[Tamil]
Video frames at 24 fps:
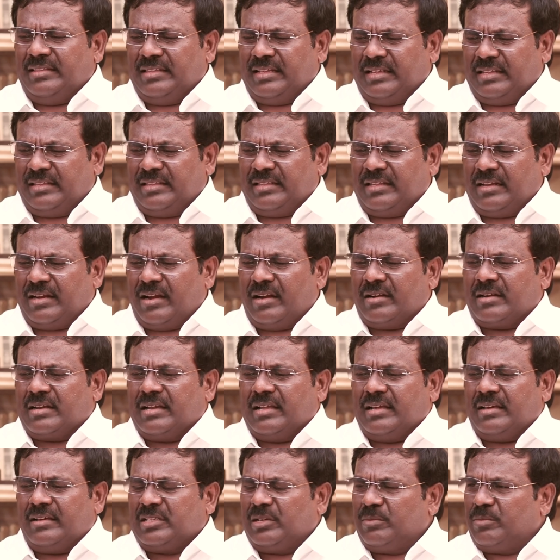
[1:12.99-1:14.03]
இந்த இந்த
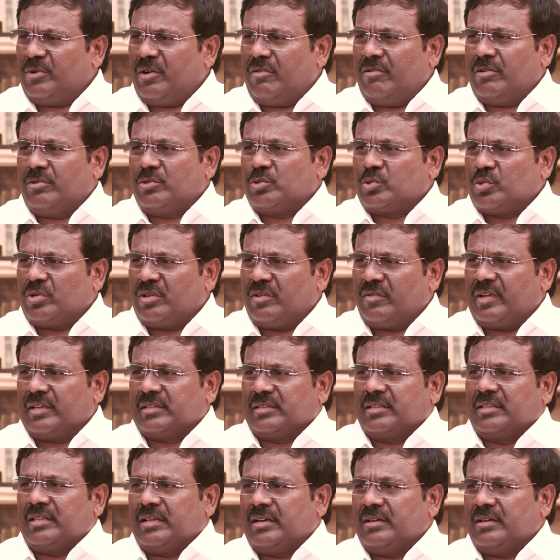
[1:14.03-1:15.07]
நாட்டில் திருமாவளவன் சொன்ன வார்த்தை